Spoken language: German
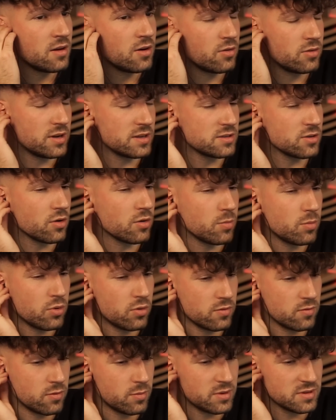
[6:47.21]
Und das ist auch ein
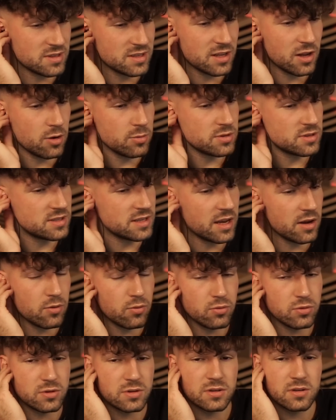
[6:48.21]
Punkt, wo man sich, glaube ich, sehr
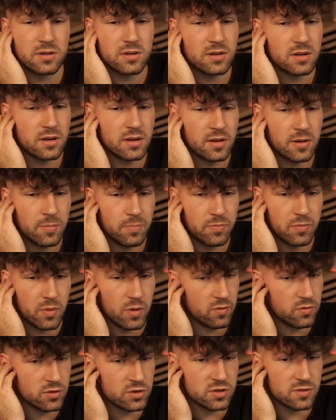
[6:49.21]
gut
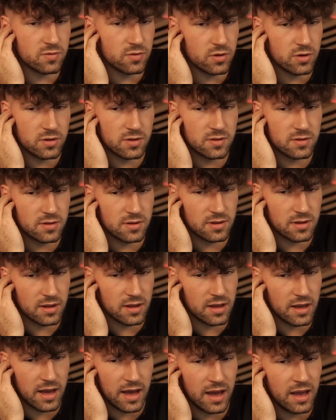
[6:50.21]
bewusst wird.
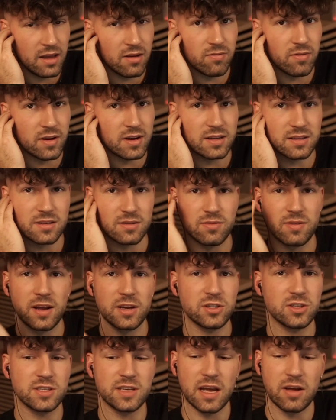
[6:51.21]
Ey, wenn ich das
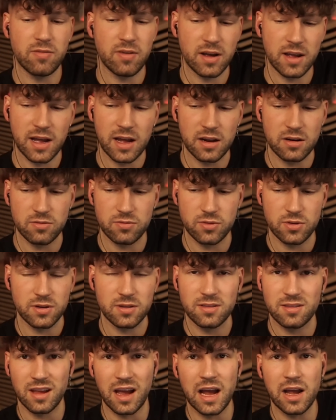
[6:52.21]
Fleisch nicht einfach gerade für
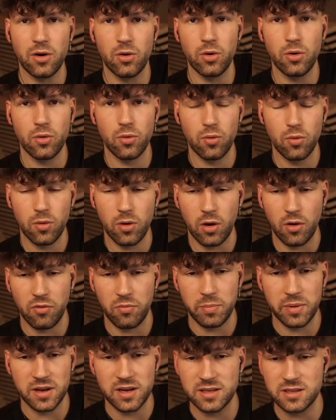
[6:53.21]
3 Euro
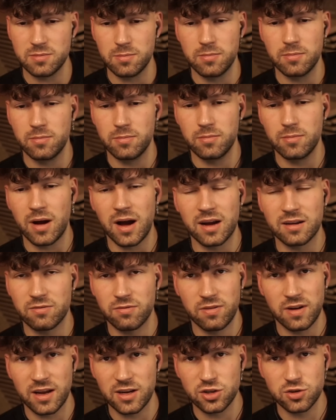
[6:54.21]
auf billigem
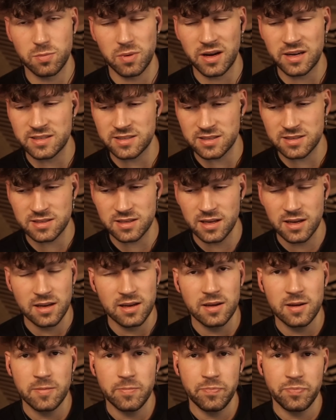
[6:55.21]
Marktfleischbasis
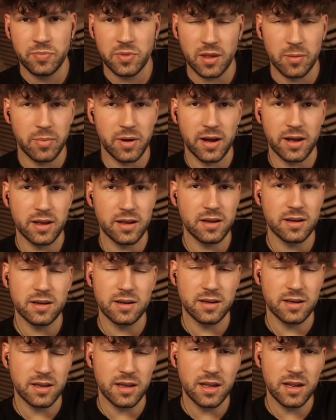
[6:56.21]
bei
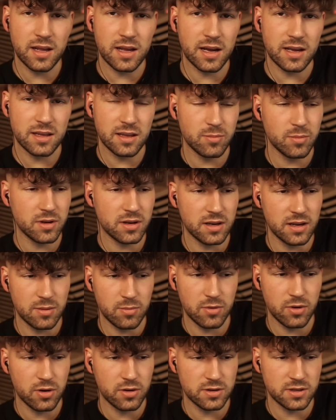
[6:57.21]
äh, Edeka hier
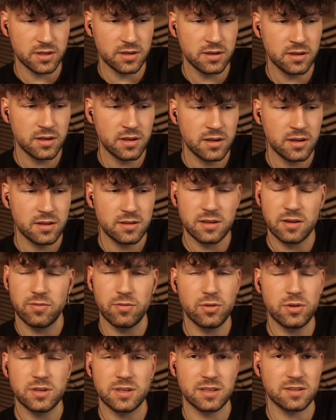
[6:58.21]
mitnehmen könnte, dann
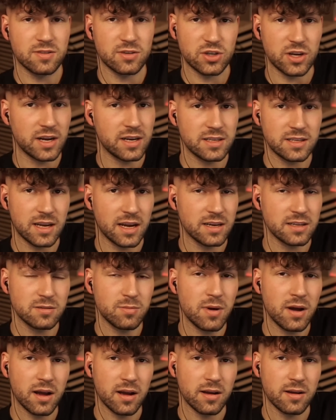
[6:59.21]
würde ich das wahrscheinlich gar nicht
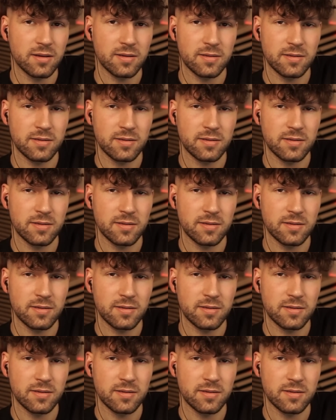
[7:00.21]
machen.